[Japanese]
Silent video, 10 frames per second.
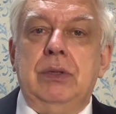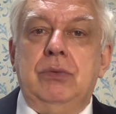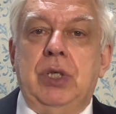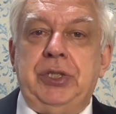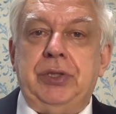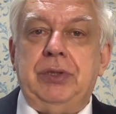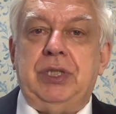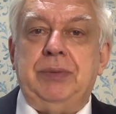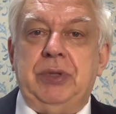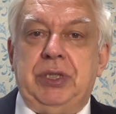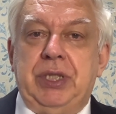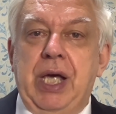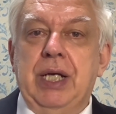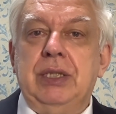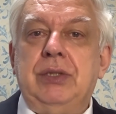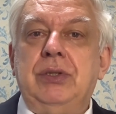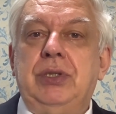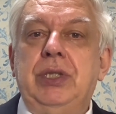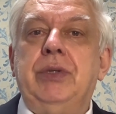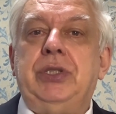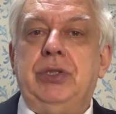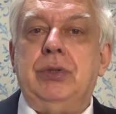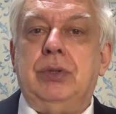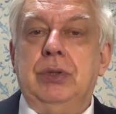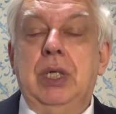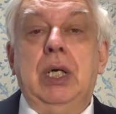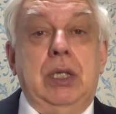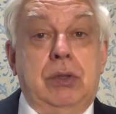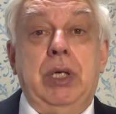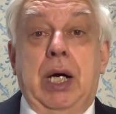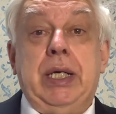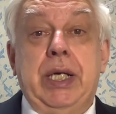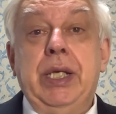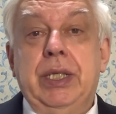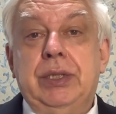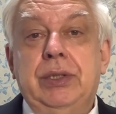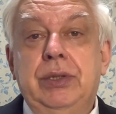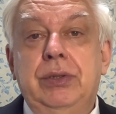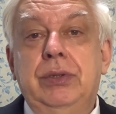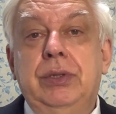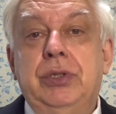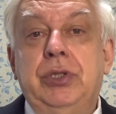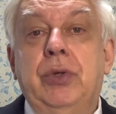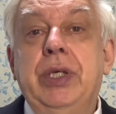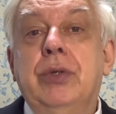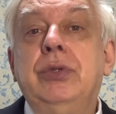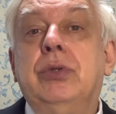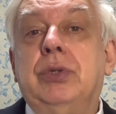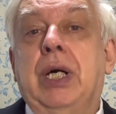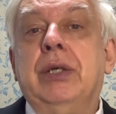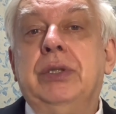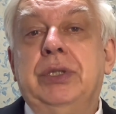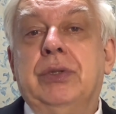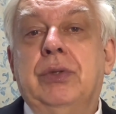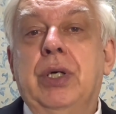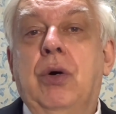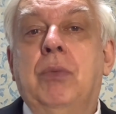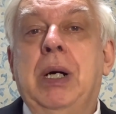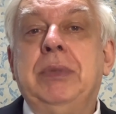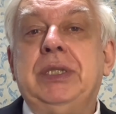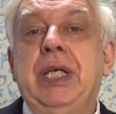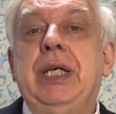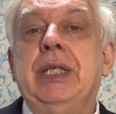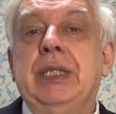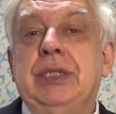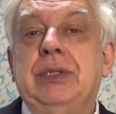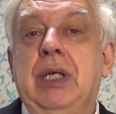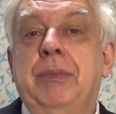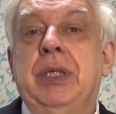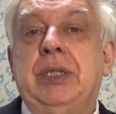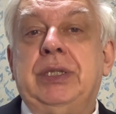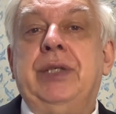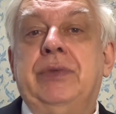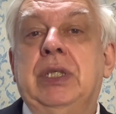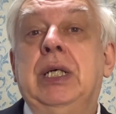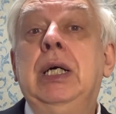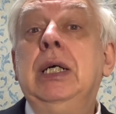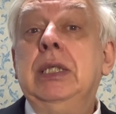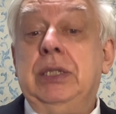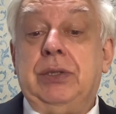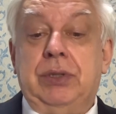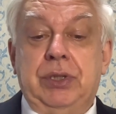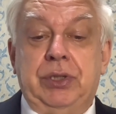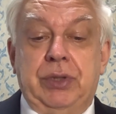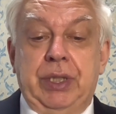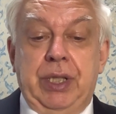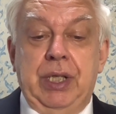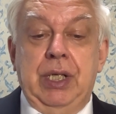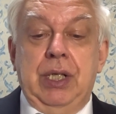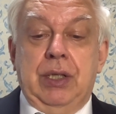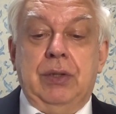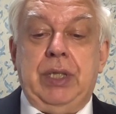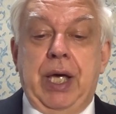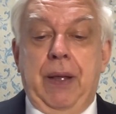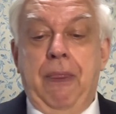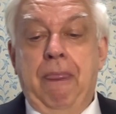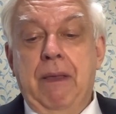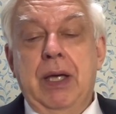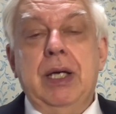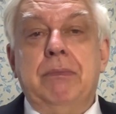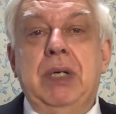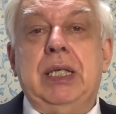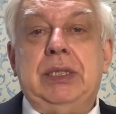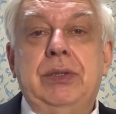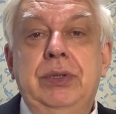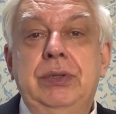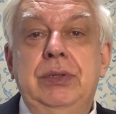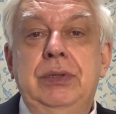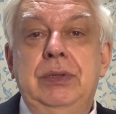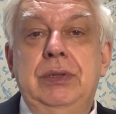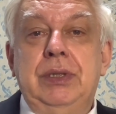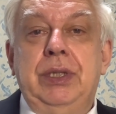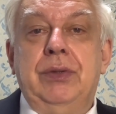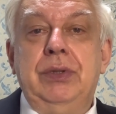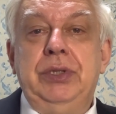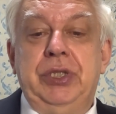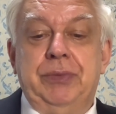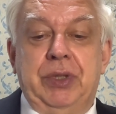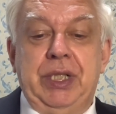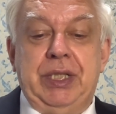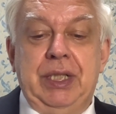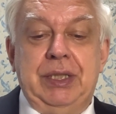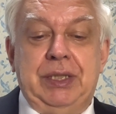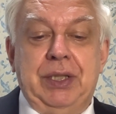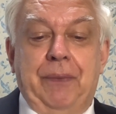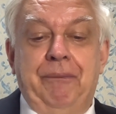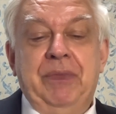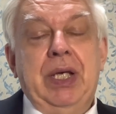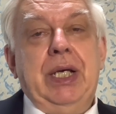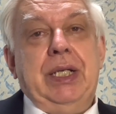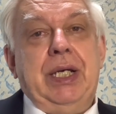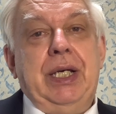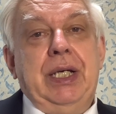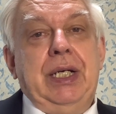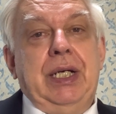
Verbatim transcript: ロシアを潰して、その次は中国。これはっきりそういうの勝利読んだことあるんですよ。これ、オバマ政権です。アメリカ政府が。作った勝利ね。OK。まあ、そういう日本人もいたんですよ。で、